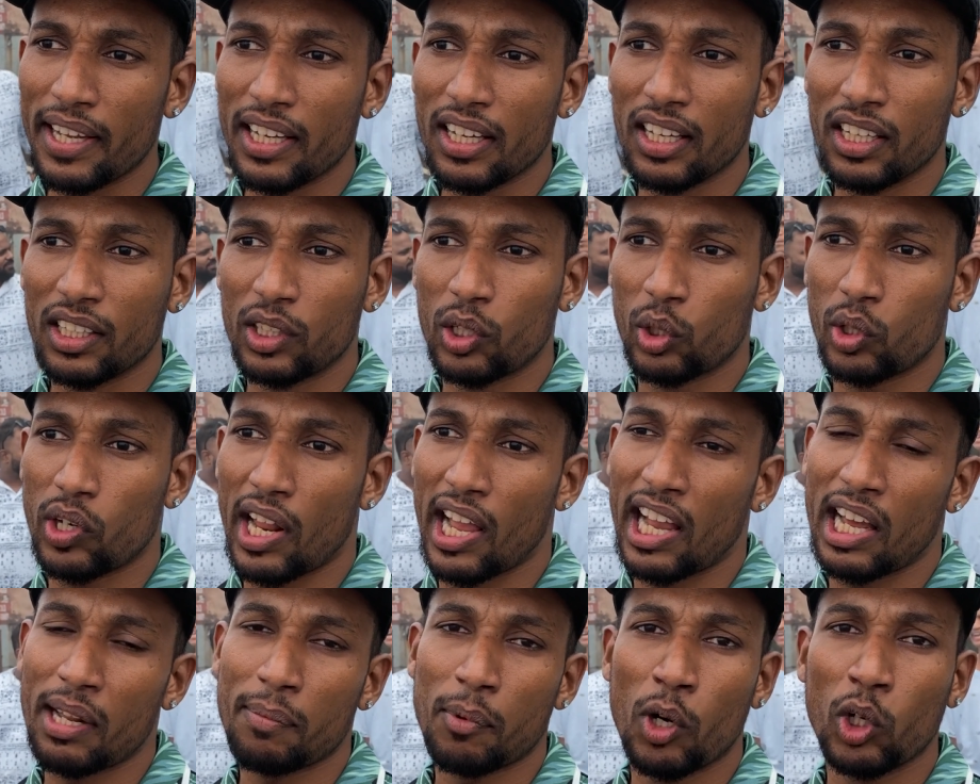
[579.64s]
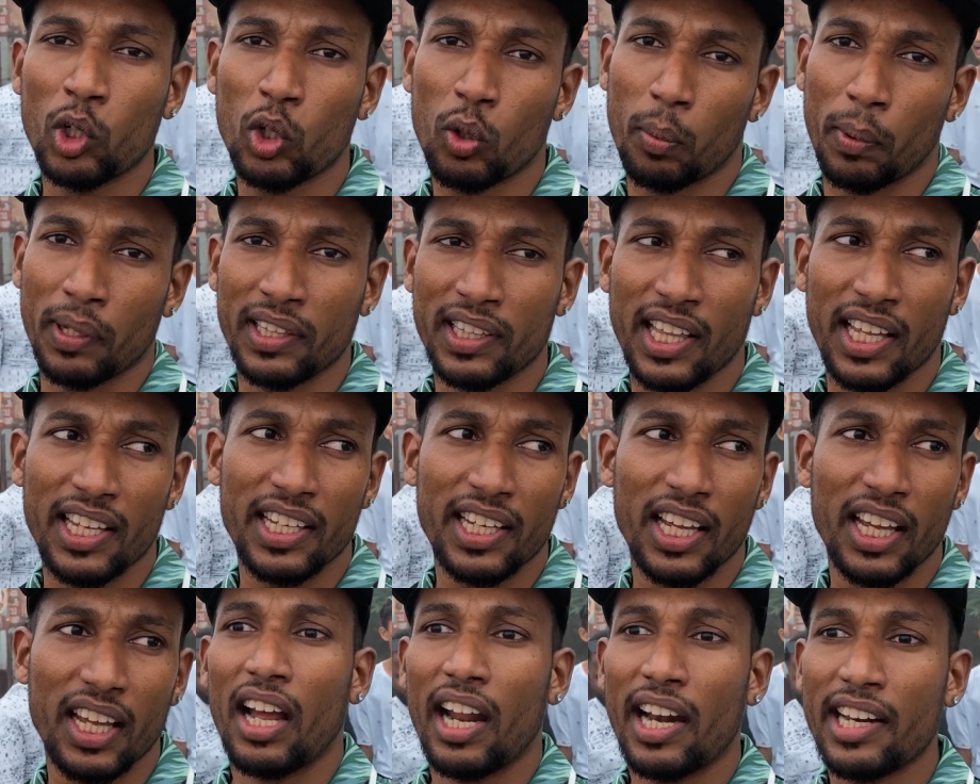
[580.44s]
हाँ, तो टाइगर पॉइंट तो बनता तो ही
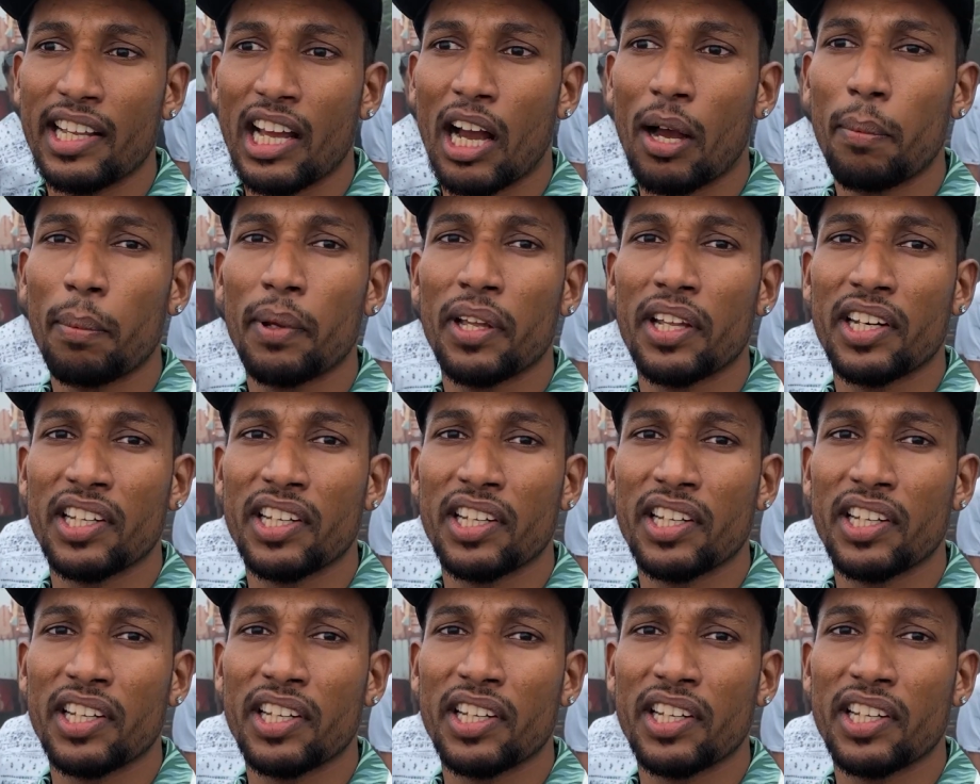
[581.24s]
है यहाँ पे